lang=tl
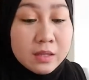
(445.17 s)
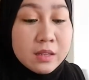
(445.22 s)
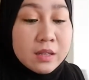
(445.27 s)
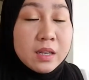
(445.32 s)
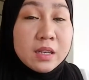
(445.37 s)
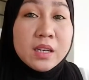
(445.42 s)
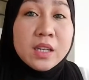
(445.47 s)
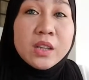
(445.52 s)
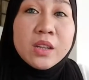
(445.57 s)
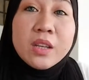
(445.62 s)

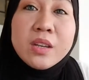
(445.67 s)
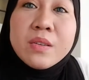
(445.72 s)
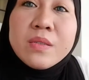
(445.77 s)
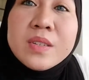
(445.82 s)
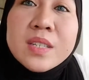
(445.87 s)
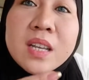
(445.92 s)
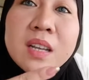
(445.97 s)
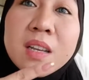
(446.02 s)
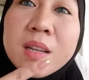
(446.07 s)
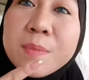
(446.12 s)
Then ito
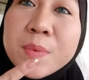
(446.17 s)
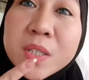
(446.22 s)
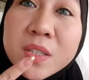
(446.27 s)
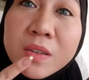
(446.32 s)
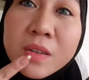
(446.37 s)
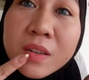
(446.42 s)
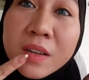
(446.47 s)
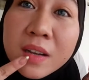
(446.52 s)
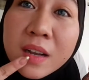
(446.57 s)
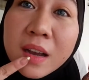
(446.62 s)
yung sa lips
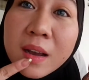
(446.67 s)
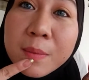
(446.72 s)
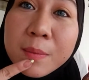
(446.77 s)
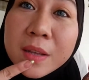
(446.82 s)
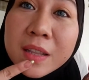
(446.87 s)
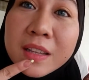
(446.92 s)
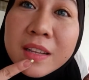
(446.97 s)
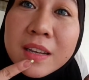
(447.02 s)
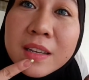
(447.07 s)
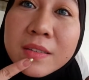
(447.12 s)
ko na
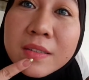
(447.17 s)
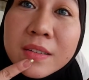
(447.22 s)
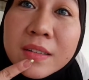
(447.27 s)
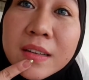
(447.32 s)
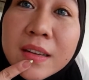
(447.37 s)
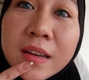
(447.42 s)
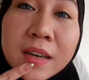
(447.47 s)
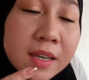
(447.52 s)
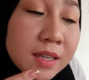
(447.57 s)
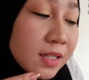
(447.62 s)
gamit ngayon
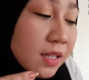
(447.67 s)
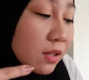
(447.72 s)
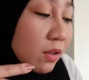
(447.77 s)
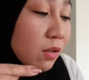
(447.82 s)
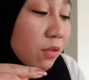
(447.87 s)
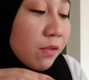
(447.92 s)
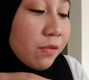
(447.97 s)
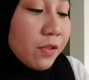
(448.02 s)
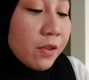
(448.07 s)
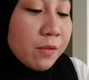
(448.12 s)
guys.
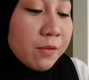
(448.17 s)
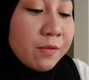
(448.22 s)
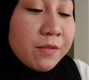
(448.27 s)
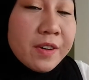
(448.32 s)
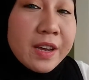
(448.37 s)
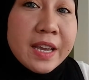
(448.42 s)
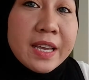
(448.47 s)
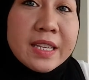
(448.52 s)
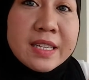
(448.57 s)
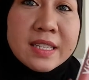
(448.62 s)
Itong from
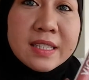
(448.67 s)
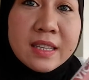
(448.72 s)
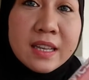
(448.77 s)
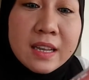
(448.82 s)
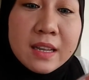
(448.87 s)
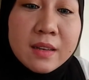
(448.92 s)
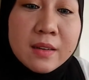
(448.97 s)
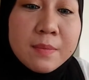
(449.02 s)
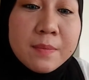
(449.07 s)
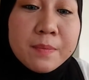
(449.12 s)
Vice
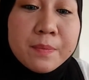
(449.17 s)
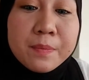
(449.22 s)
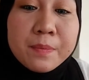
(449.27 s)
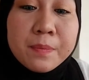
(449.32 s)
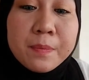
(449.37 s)
din.